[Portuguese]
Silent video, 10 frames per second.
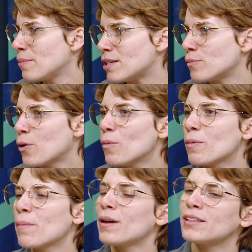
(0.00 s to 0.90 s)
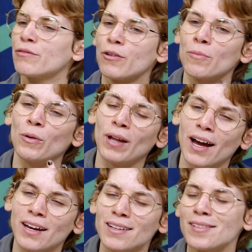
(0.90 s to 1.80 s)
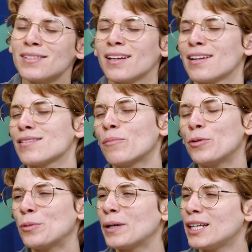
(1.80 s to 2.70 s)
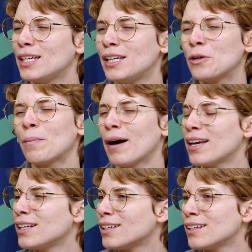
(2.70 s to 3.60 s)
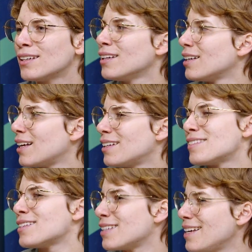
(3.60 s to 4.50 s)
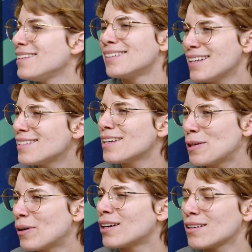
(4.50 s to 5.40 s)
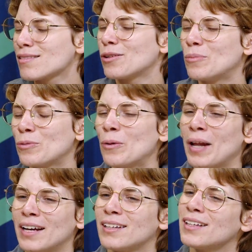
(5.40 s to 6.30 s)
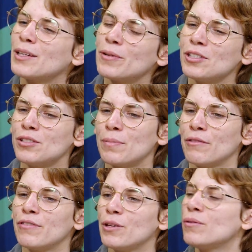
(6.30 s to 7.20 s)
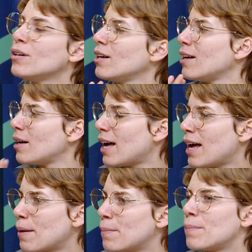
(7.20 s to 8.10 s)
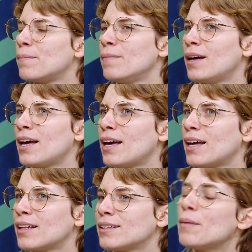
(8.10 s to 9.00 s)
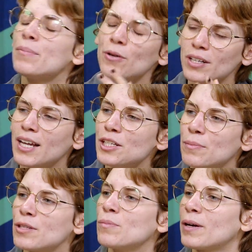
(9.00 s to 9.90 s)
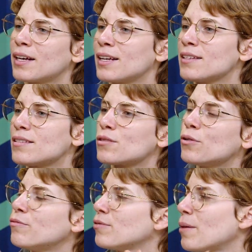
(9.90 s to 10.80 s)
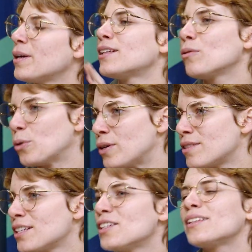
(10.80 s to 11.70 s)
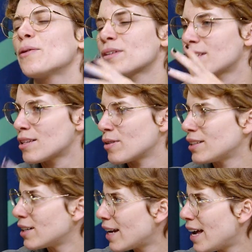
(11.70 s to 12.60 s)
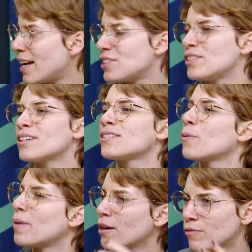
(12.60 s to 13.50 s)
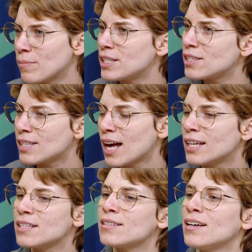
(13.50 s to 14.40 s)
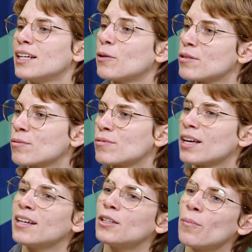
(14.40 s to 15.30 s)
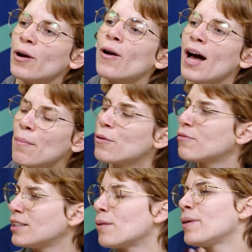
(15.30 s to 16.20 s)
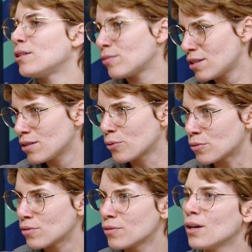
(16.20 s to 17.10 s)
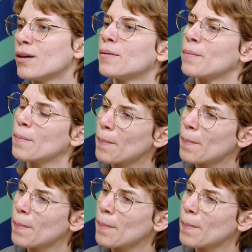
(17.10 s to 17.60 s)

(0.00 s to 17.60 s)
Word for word: mesmo. Como é uma plataforma online, às vezes a criança é muito pequenininha, o pai ainda às vezes nem, nem inseriu a criança no mundo online, né? Então a gente preferiu é, é, dar prioridade mesmo para crianças do Fundamental 2, que já têm acesso à internet, já estão bem alfabetizadas, então elas conseguem ter um maior aproveitamento desse curso. Que é uma